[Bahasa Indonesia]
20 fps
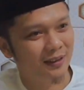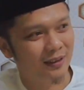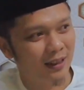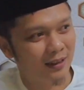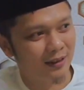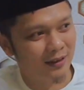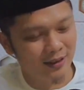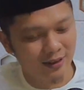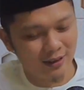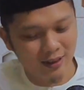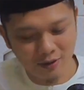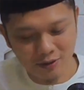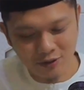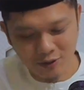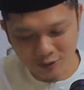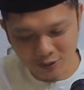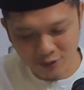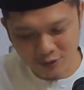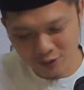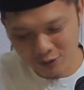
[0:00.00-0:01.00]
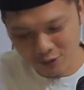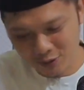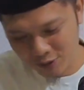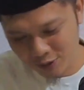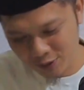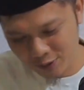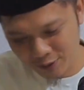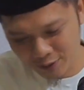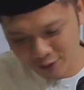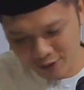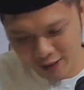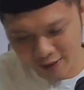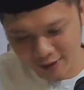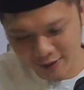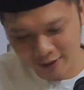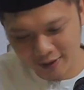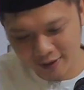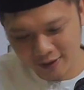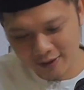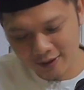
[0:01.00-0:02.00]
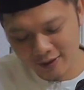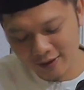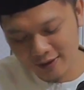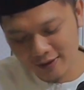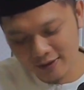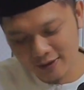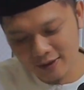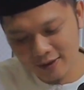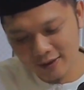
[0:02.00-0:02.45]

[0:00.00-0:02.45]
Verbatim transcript: ngaji yang khusus untuk santri